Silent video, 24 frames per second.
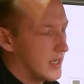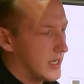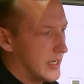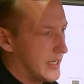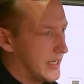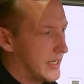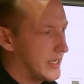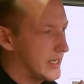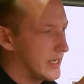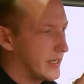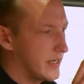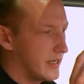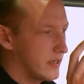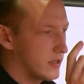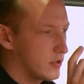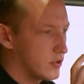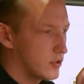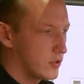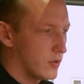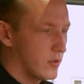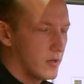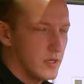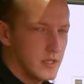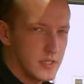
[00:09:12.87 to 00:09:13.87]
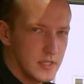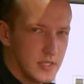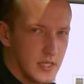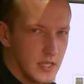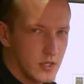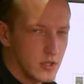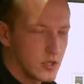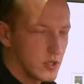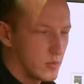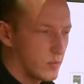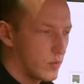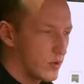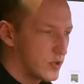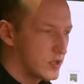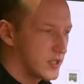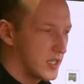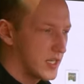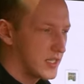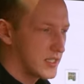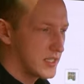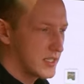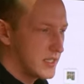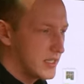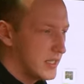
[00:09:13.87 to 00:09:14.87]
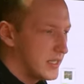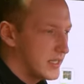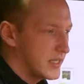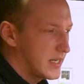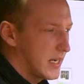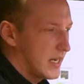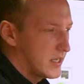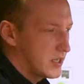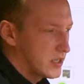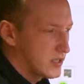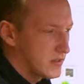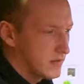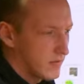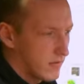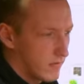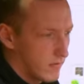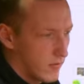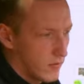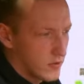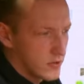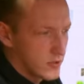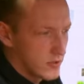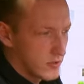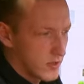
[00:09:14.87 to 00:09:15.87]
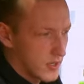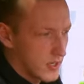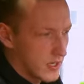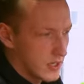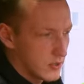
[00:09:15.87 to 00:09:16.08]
и еще здесь же можно отследить качество воздуха,